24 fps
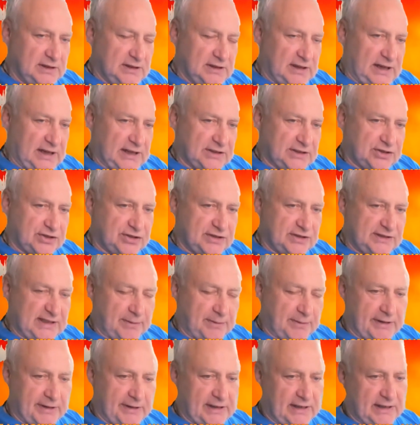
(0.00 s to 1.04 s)
A3
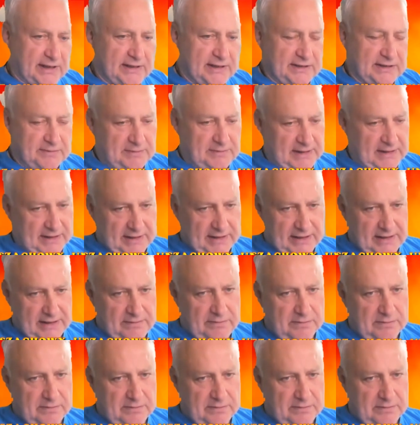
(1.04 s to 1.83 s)
zamyka hetmana.